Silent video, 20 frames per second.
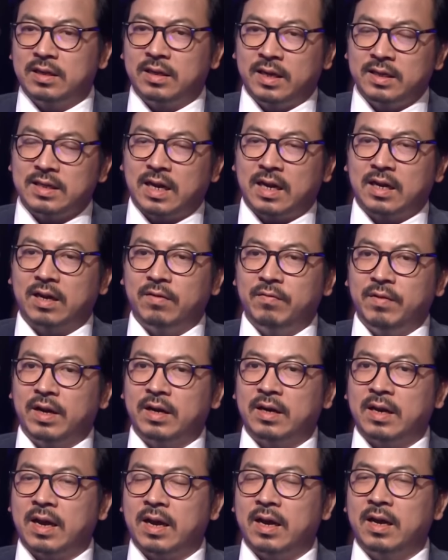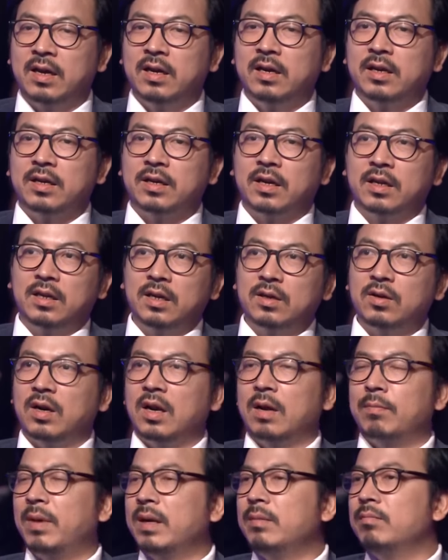thấy rằng cái việc là kiến thức nó là
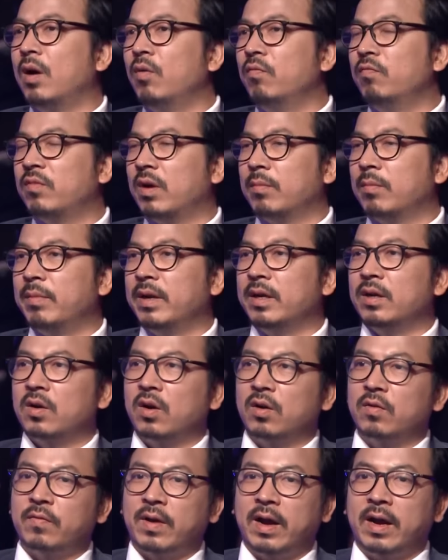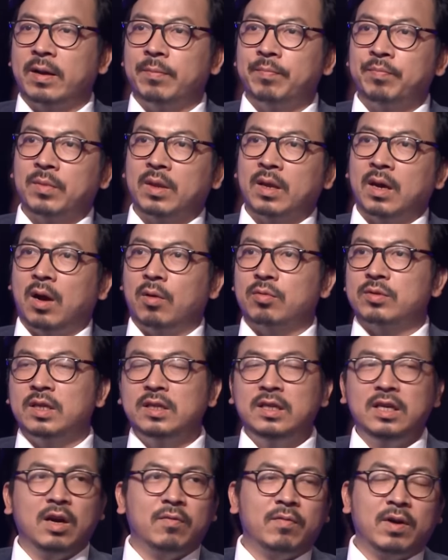mênh mông và dạ. mình còn phải học rất
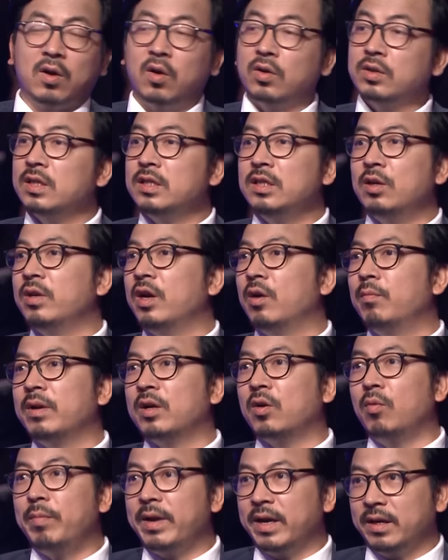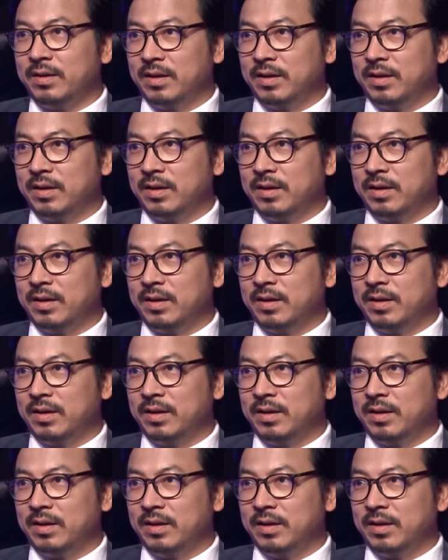nhiều và có rất nhiều điều mình không biết